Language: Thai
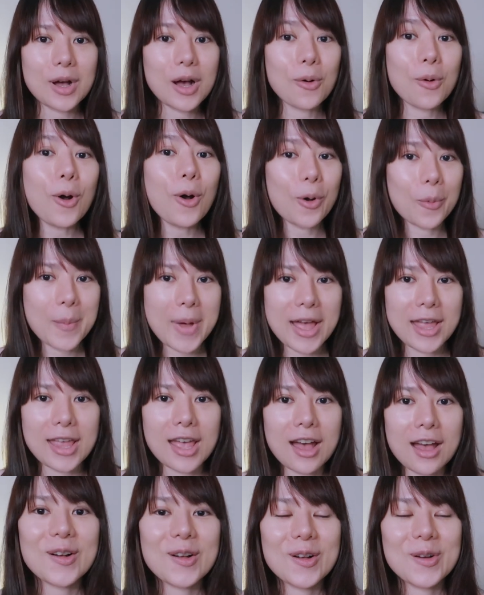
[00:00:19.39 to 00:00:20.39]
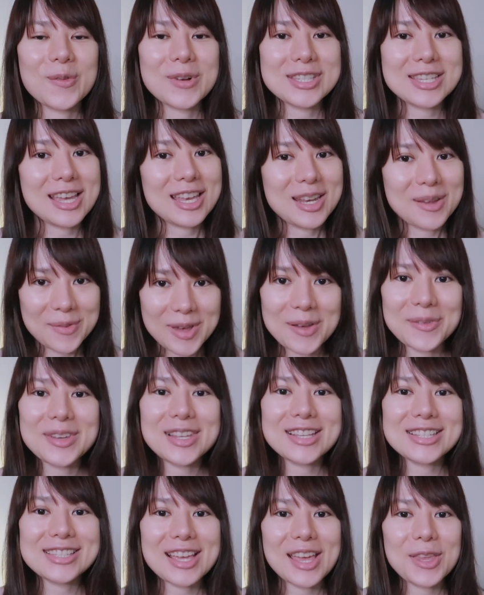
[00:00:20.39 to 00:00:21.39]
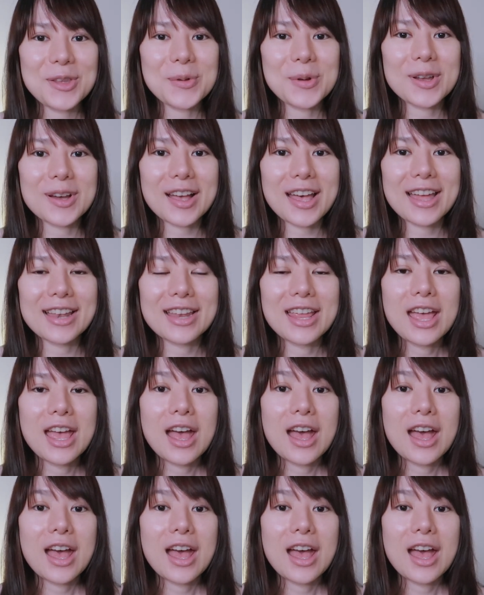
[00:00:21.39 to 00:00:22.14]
เขาออกใหม่อ่ะก็มาแชร์ในแบบที่ใช้อยู่แล้วกัน